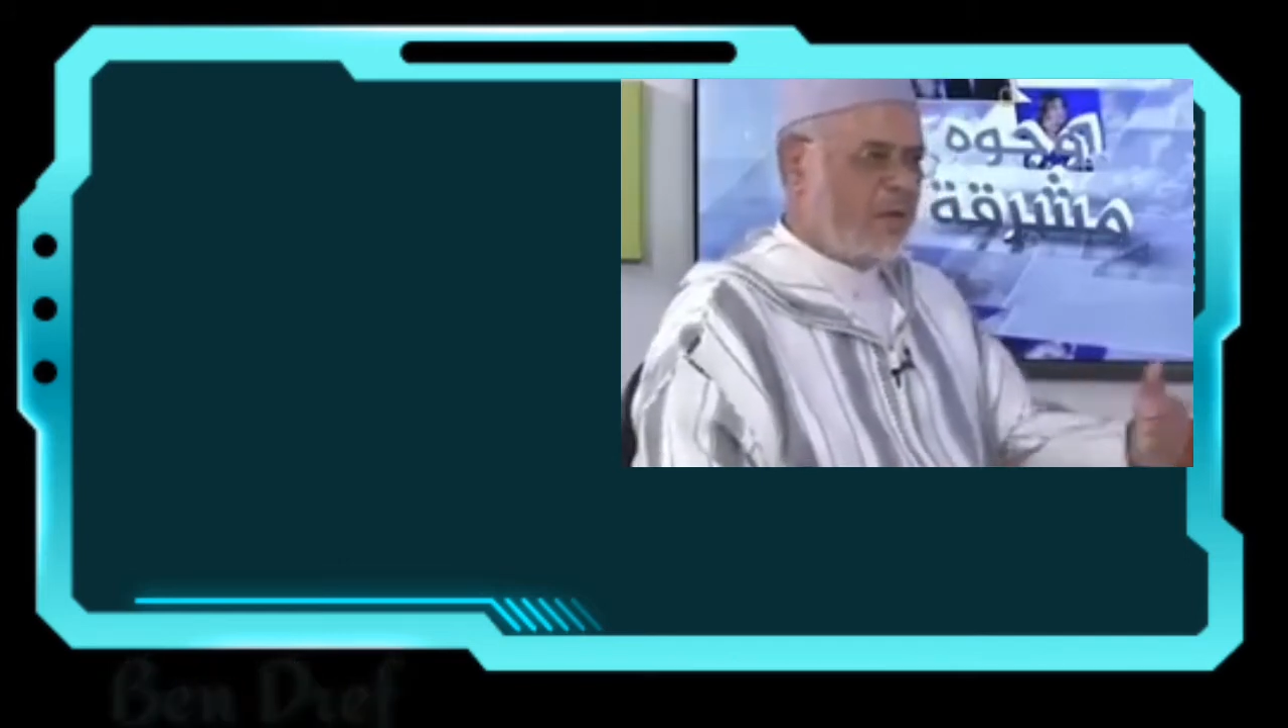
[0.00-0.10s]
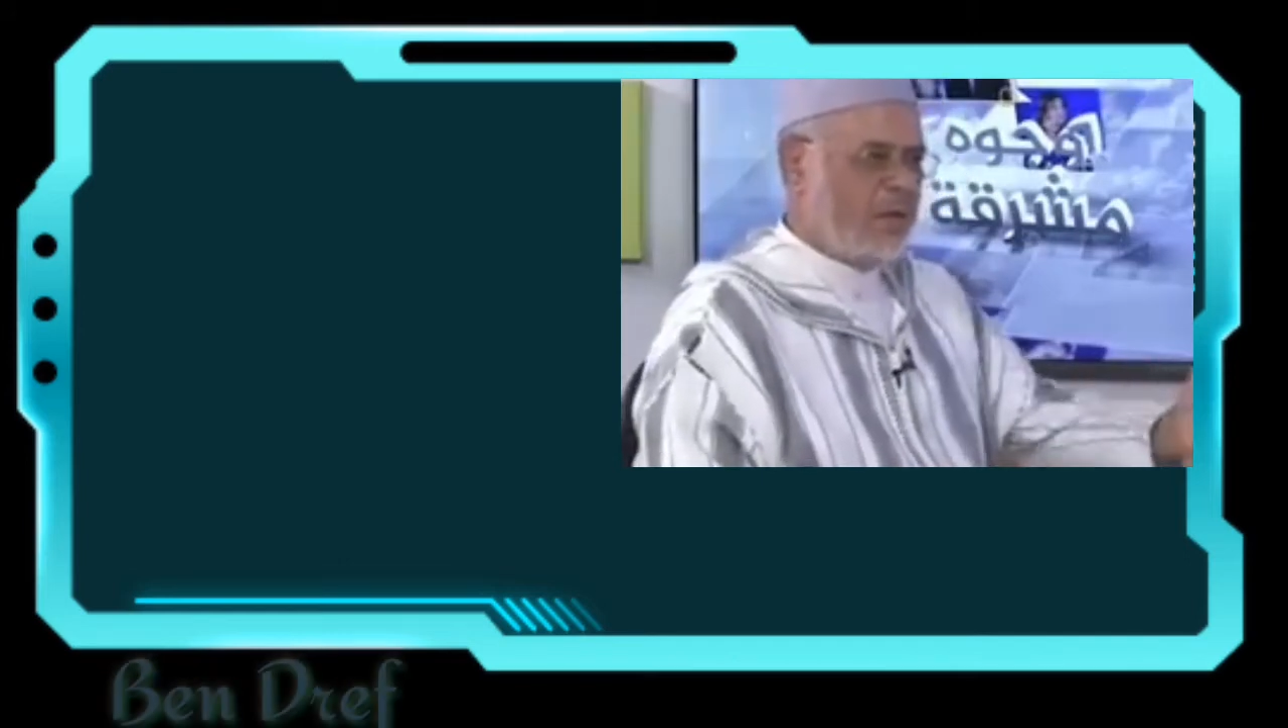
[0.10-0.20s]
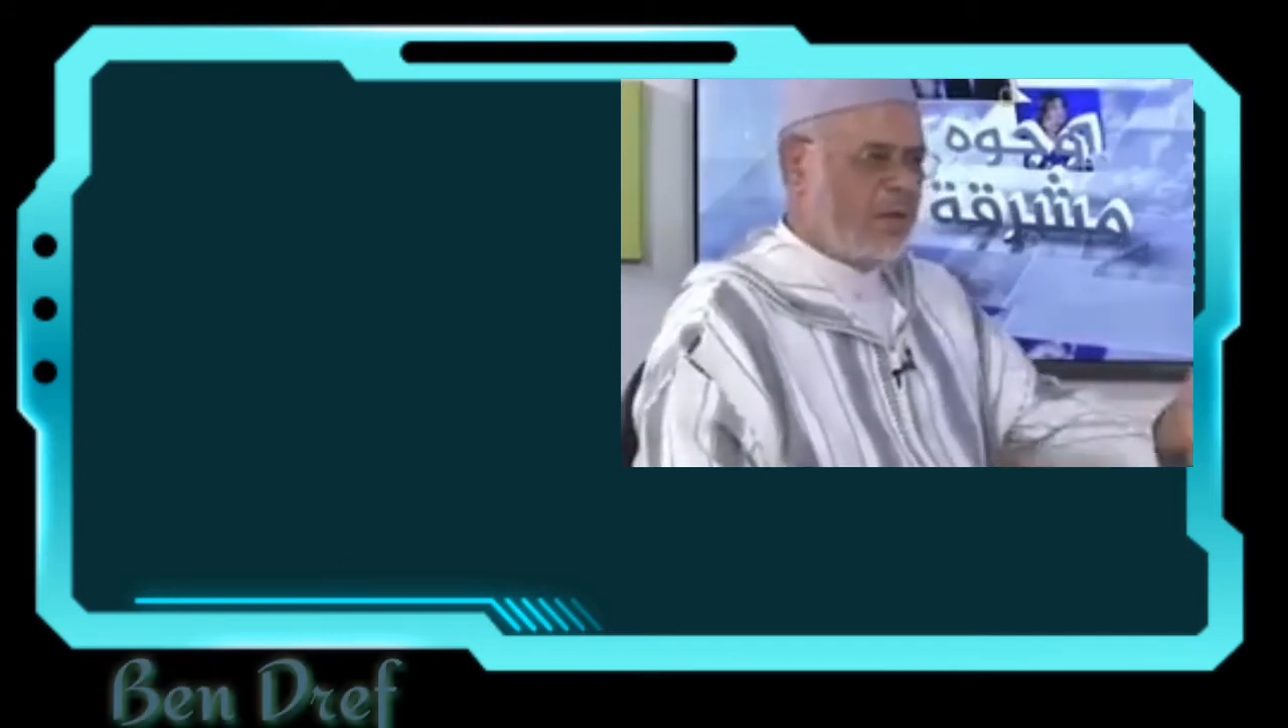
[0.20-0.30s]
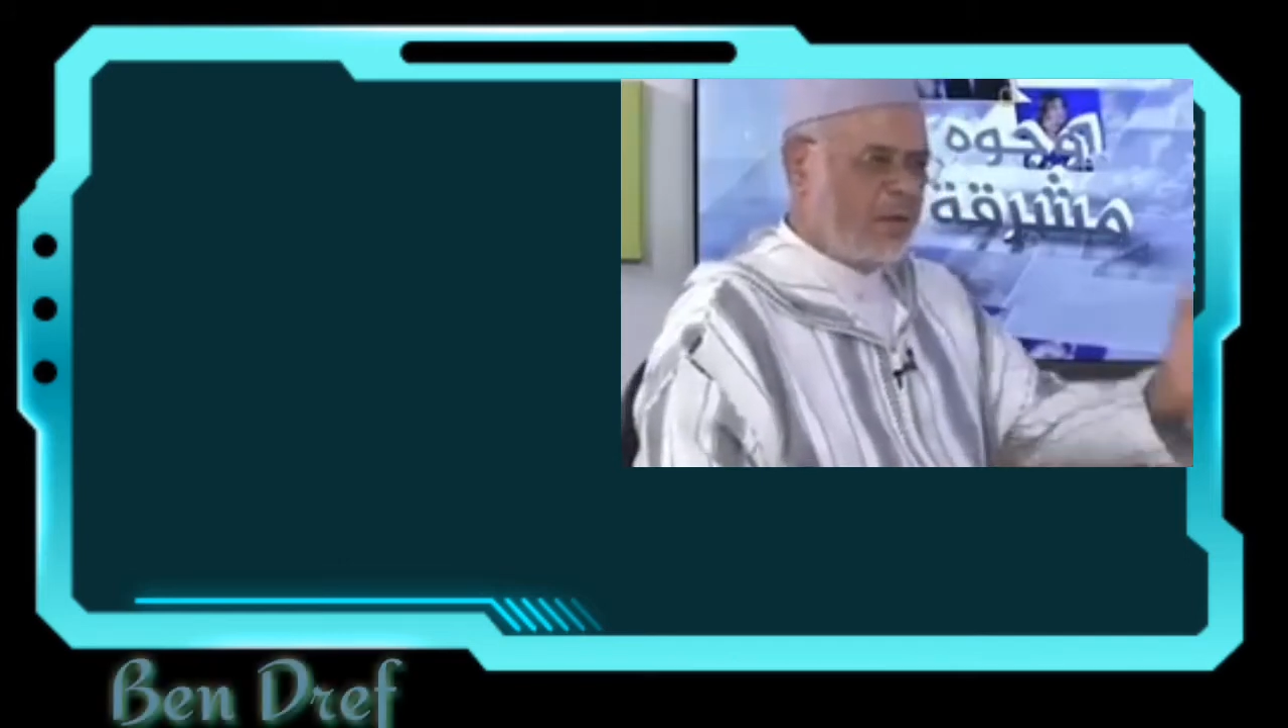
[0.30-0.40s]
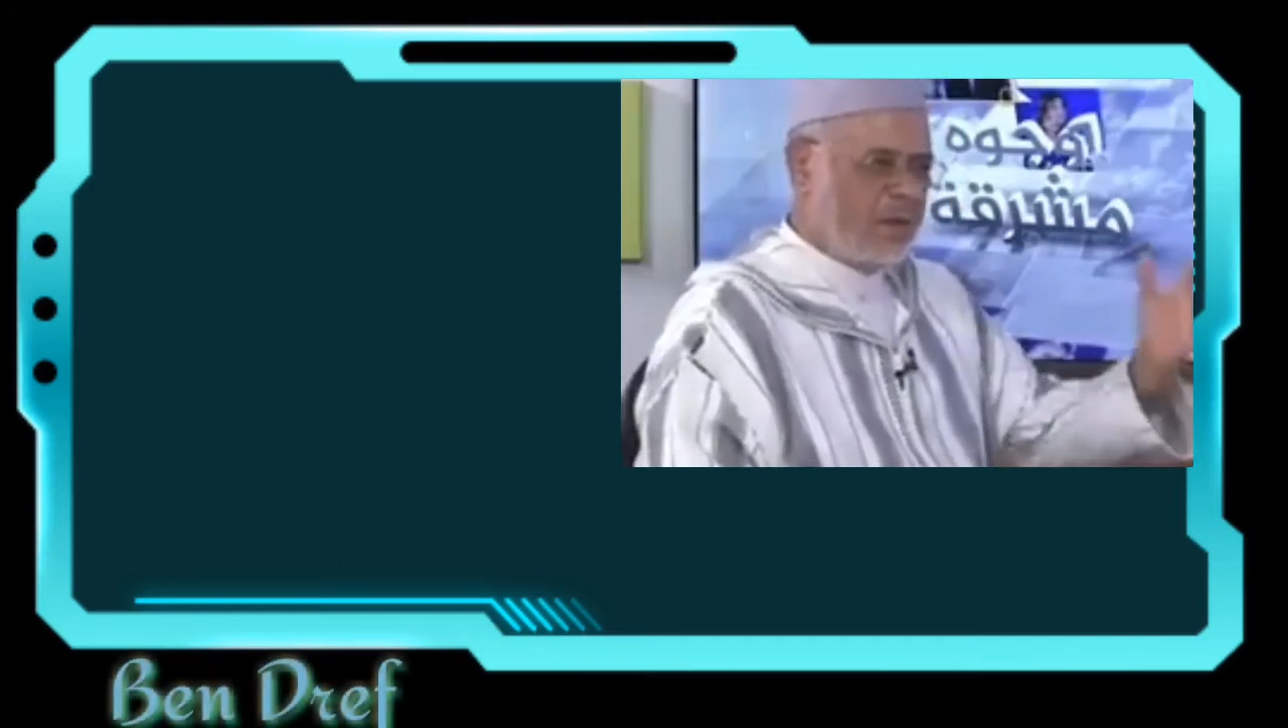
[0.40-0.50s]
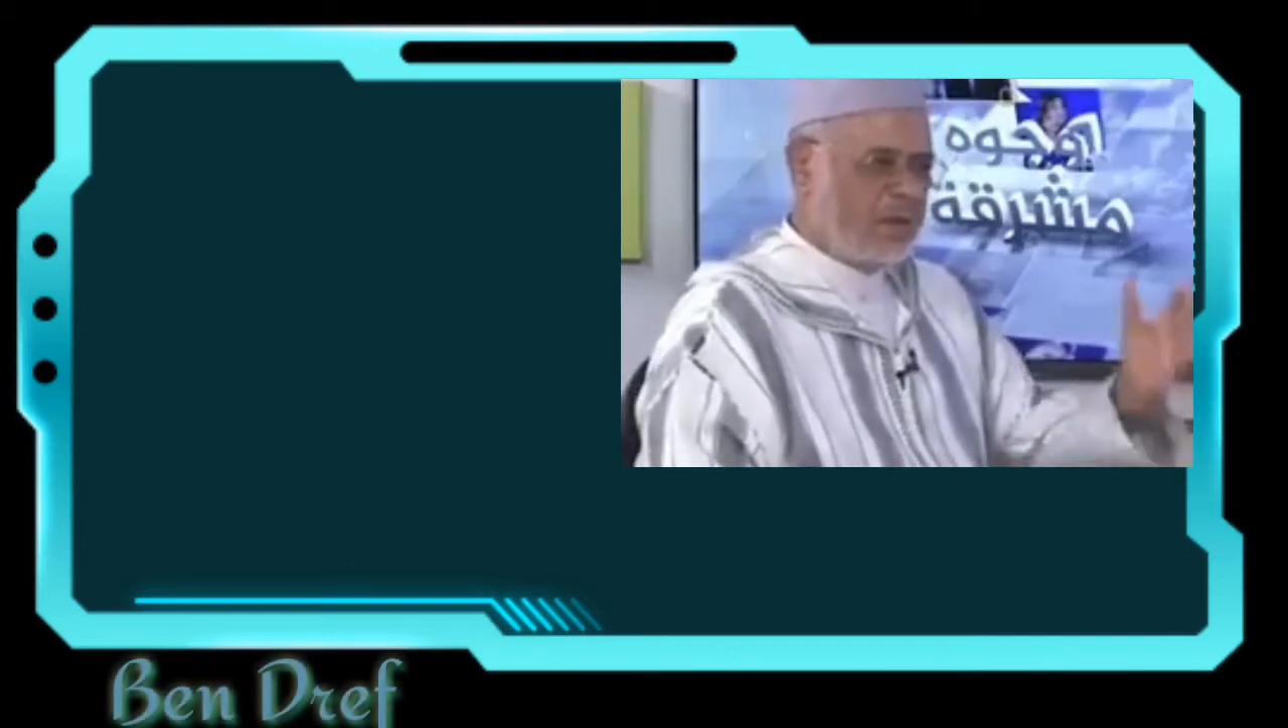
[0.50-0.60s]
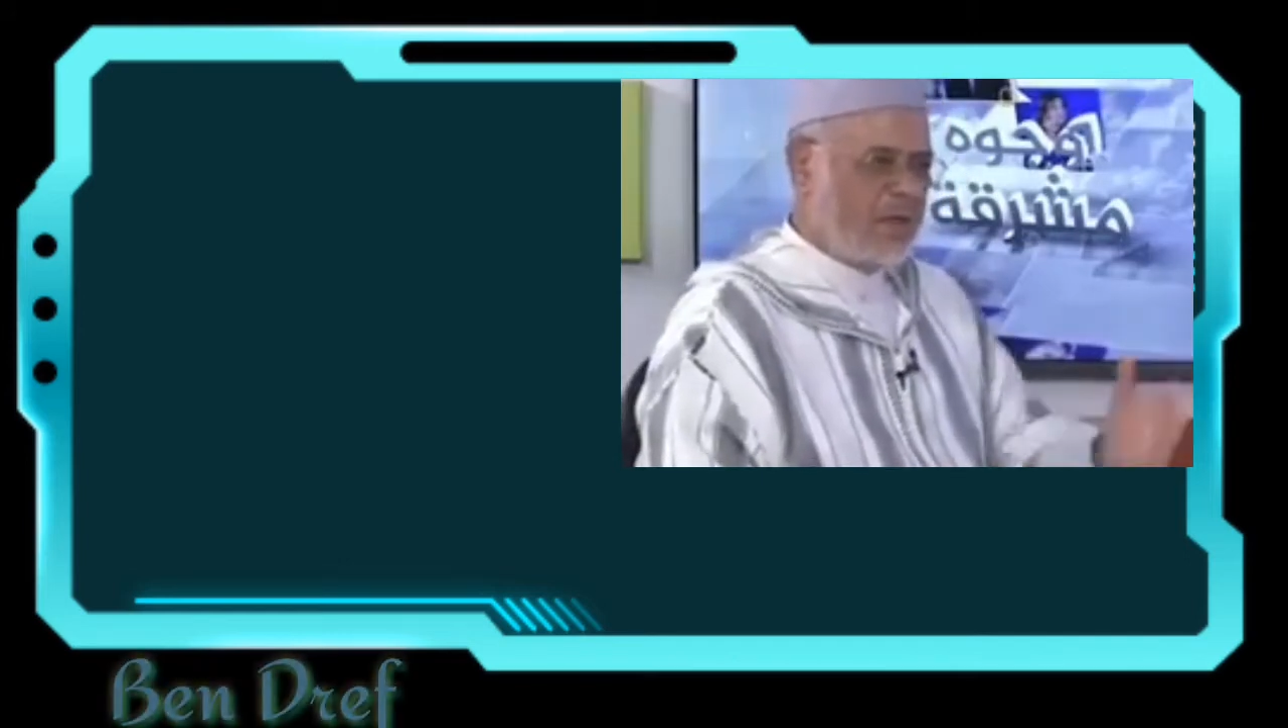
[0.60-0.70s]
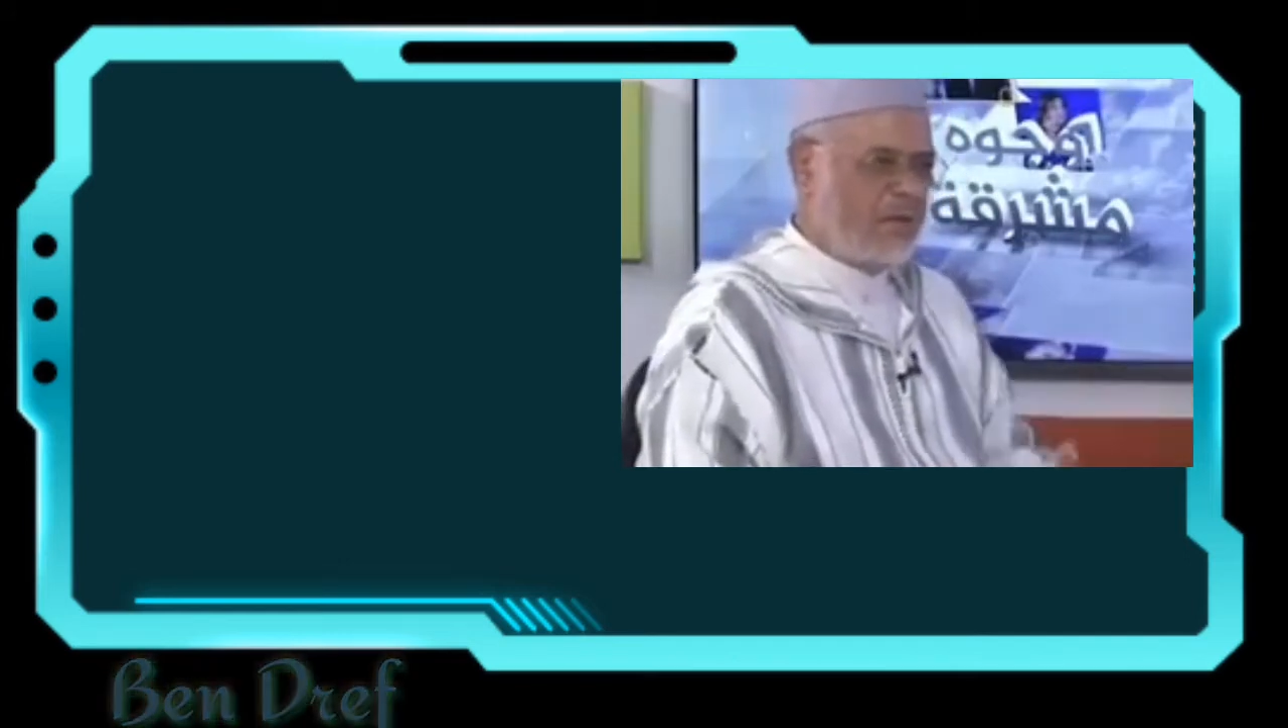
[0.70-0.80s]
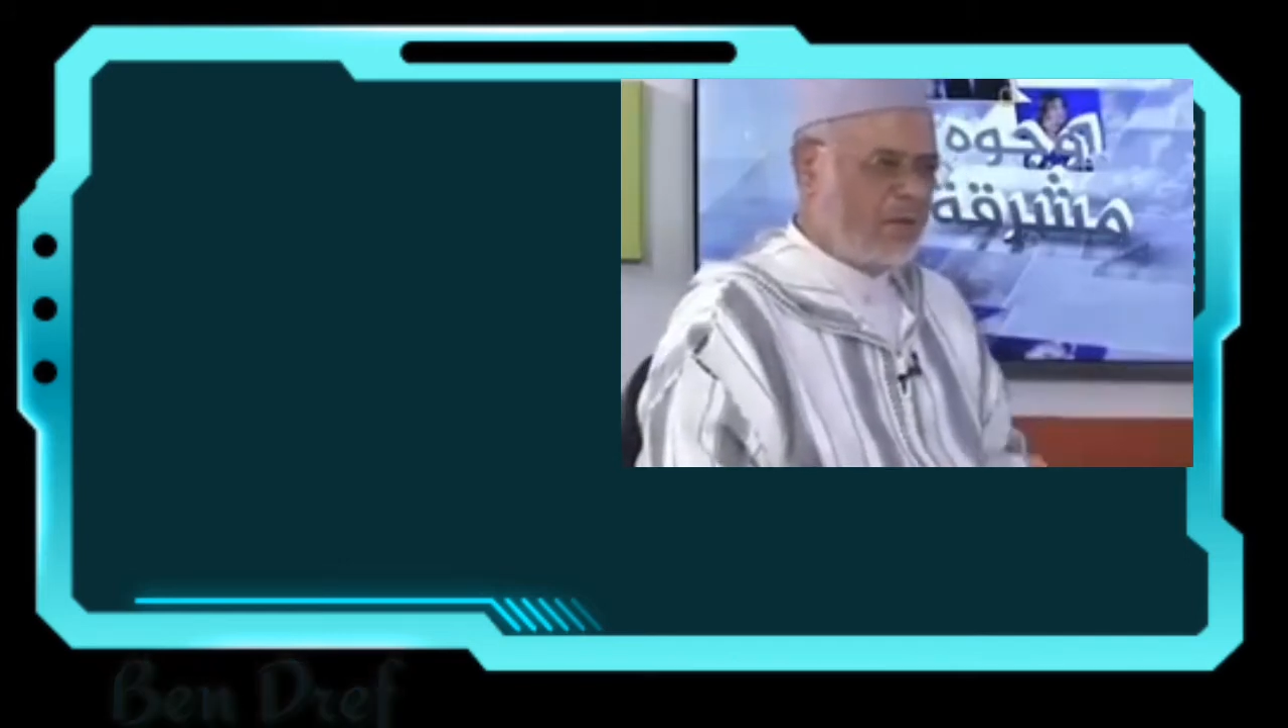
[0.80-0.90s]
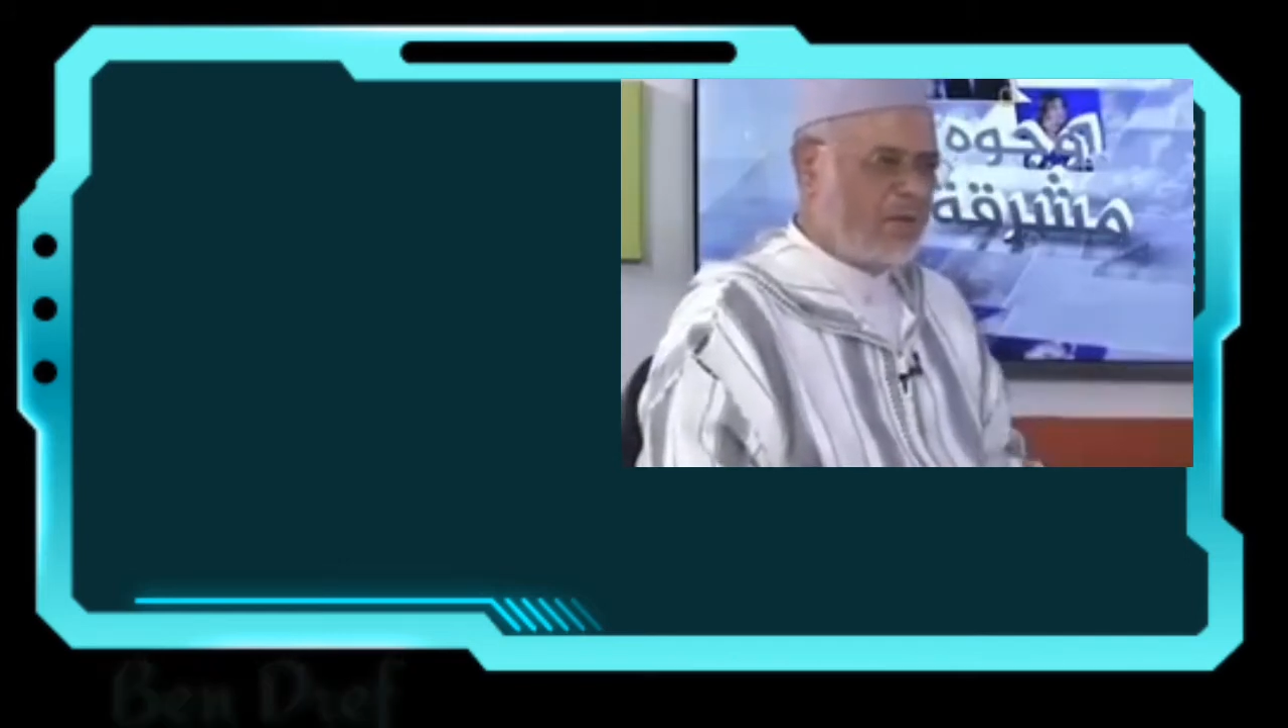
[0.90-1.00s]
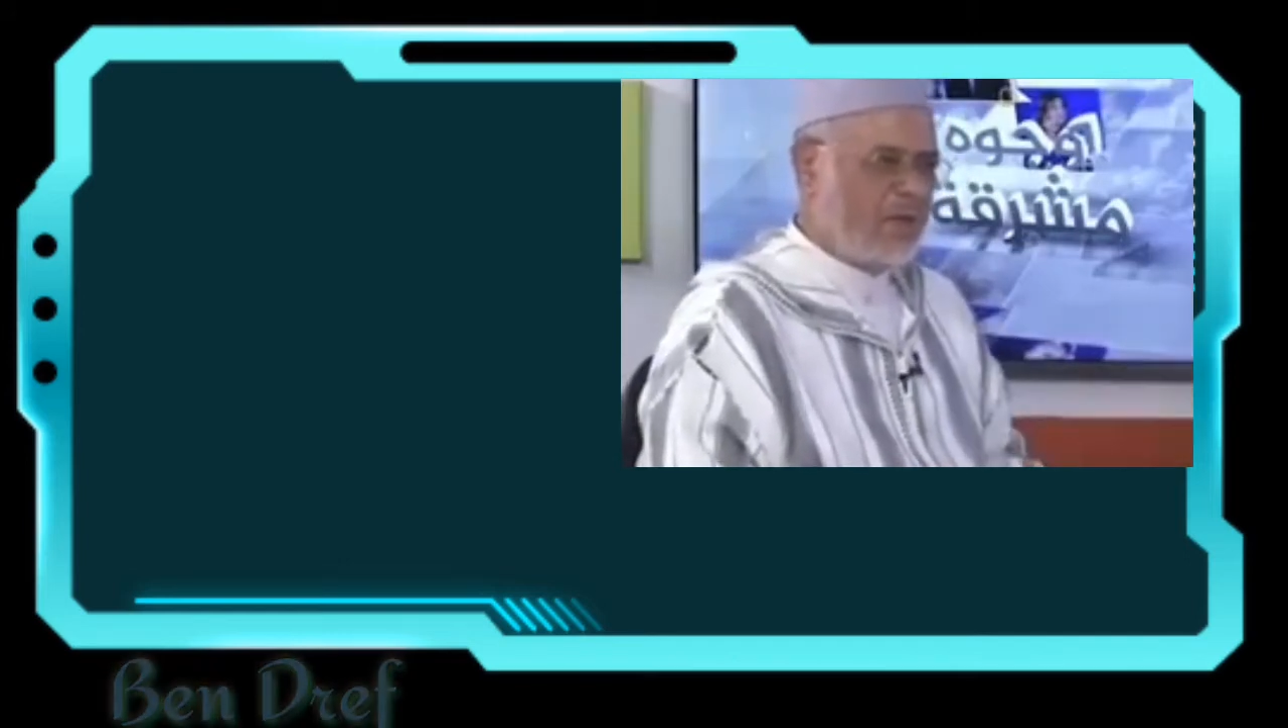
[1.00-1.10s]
موريتانيا اعترف